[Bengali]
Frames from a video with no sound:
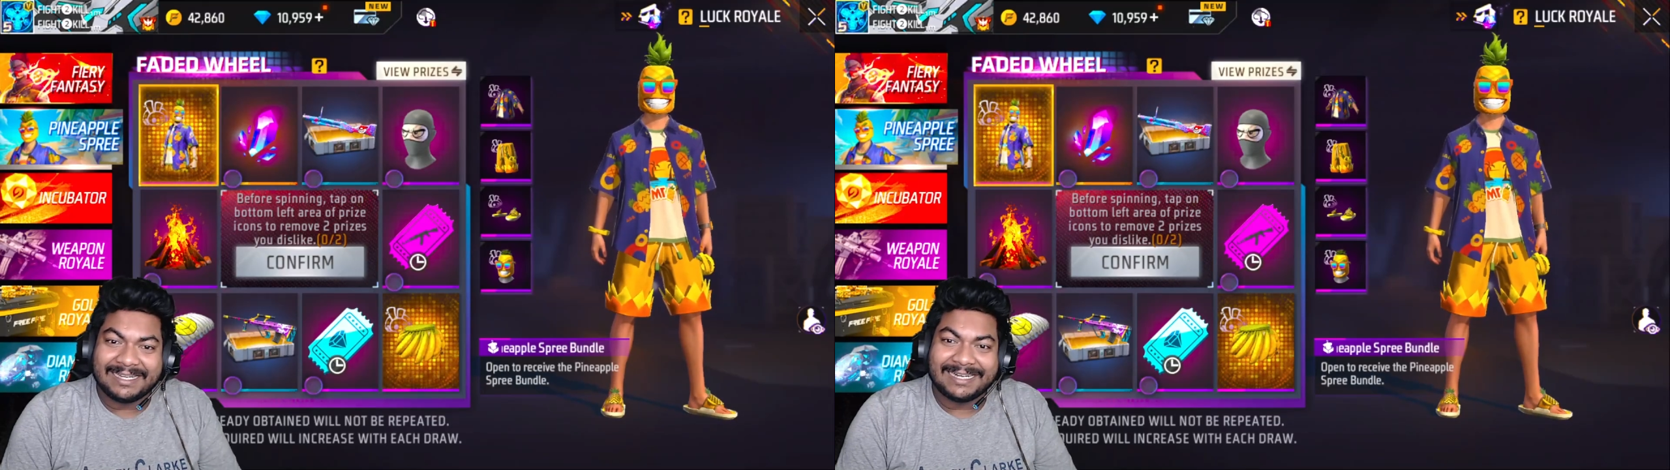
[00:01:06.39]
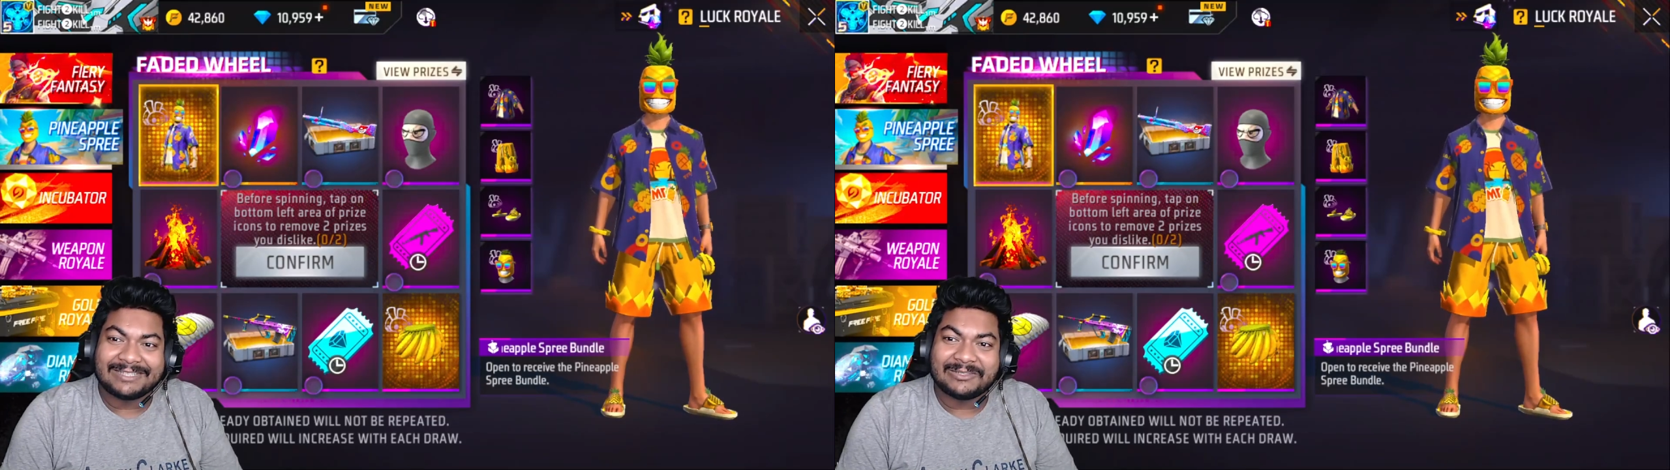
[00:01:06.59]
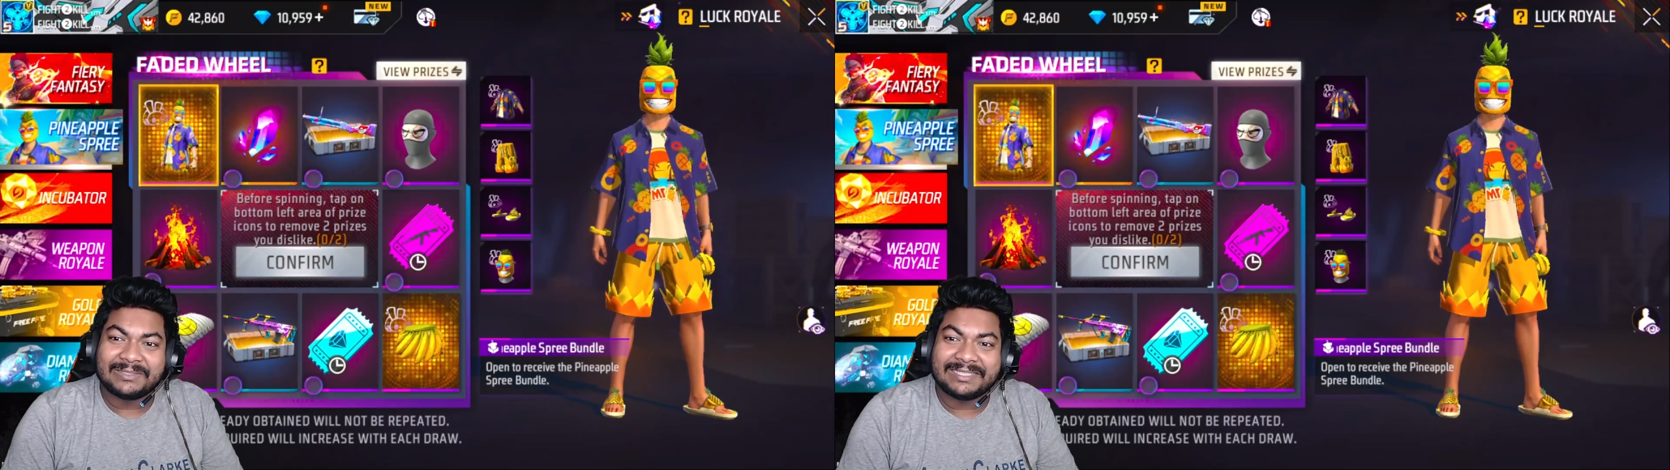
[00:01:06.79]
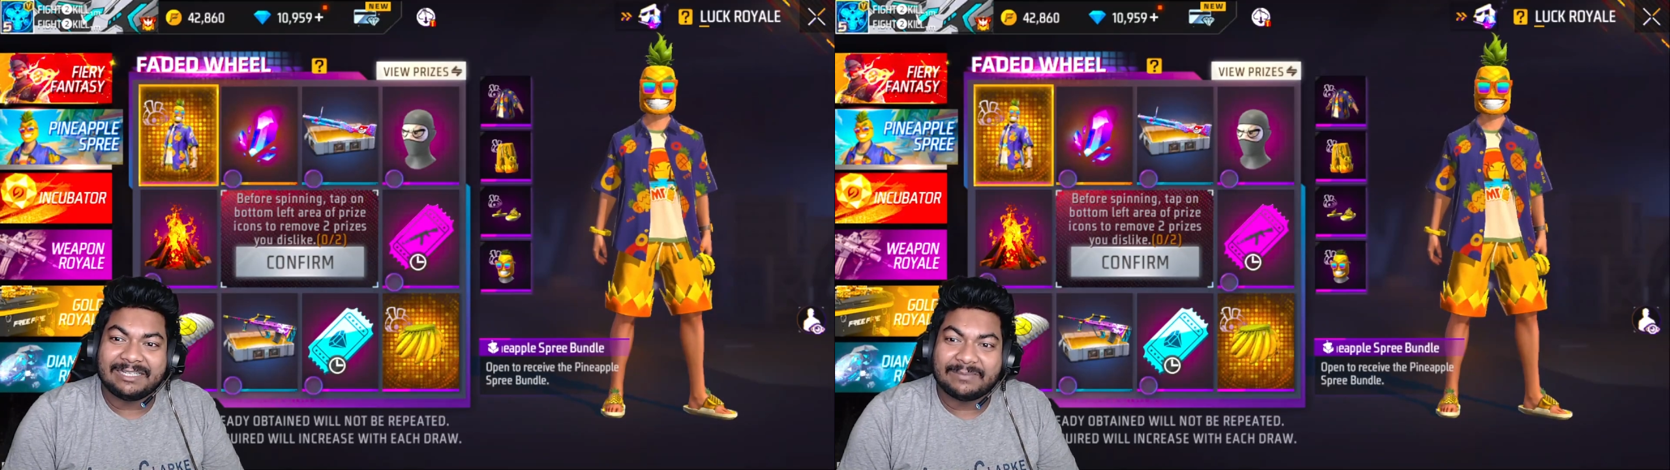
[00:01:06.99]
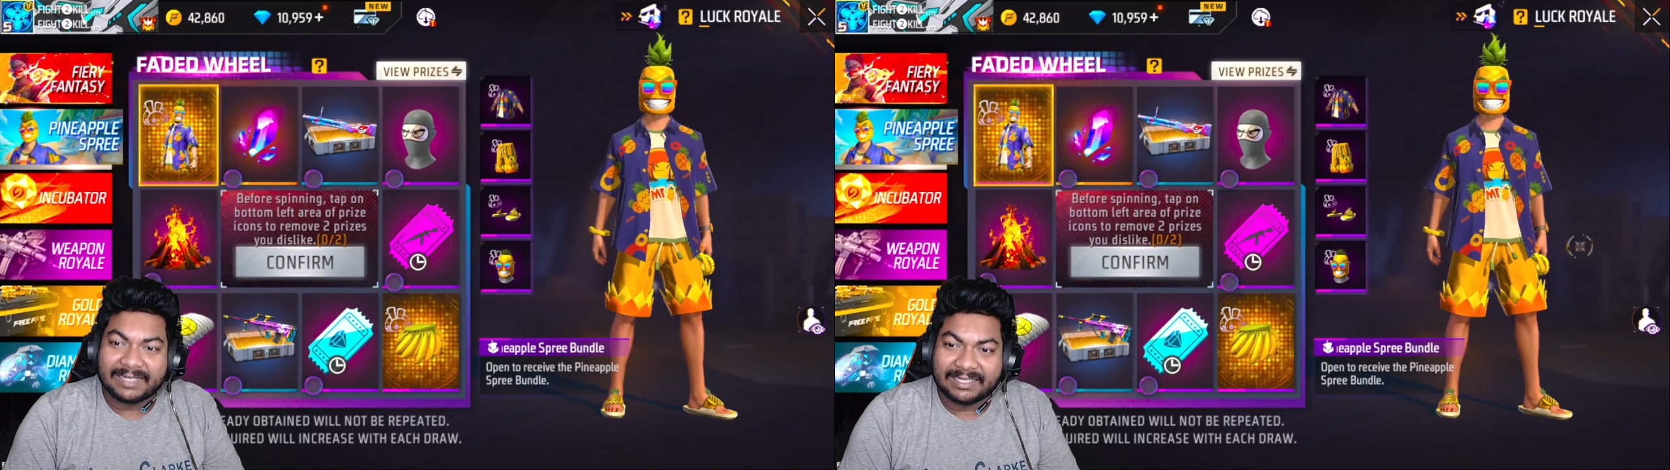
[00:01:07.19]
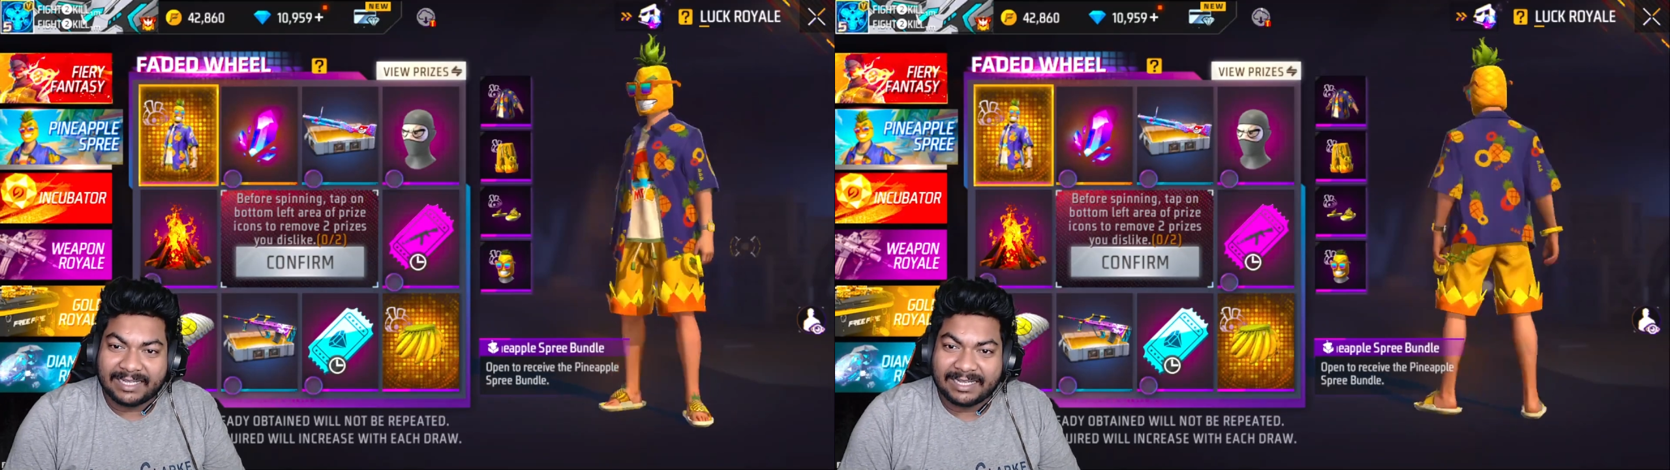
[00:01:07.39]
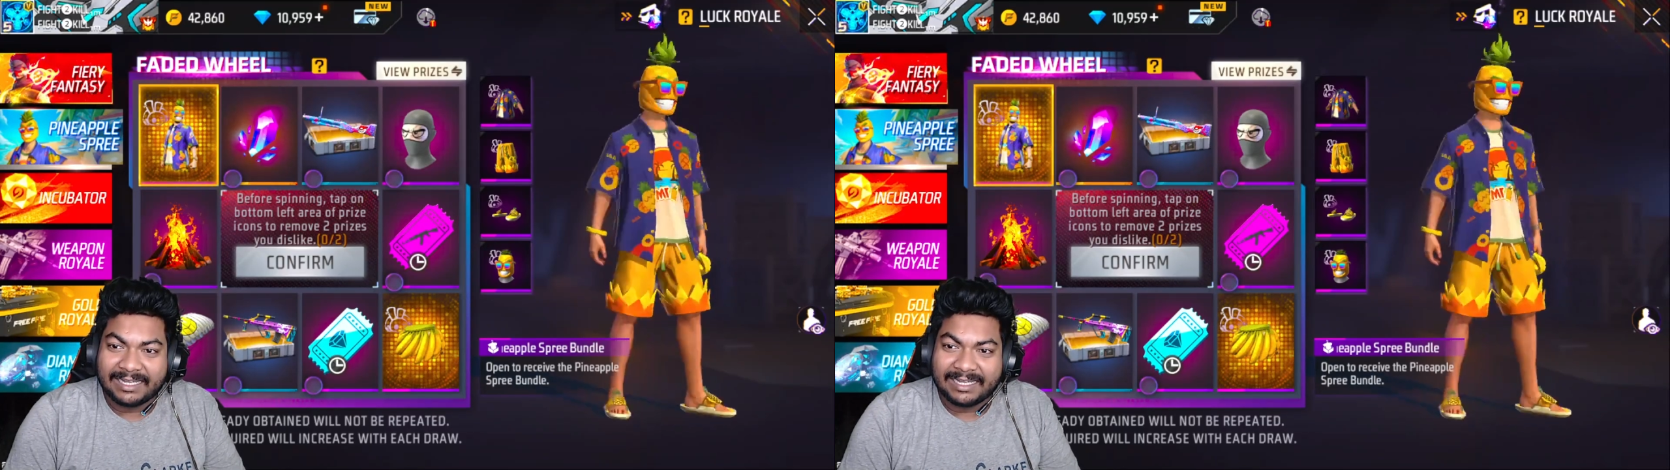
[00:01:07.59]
না এটা তো হতেই পারে না